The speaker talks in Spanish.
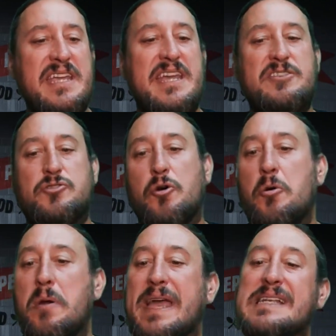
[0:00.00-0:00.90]
Y
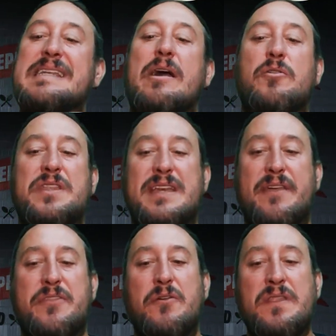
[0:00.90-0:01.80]
esto es la
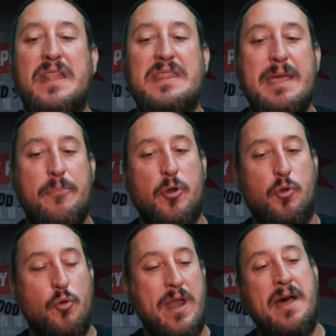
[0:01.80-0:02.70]
concentración de
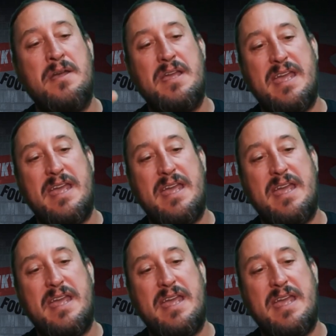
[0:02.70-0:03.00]
Porcuna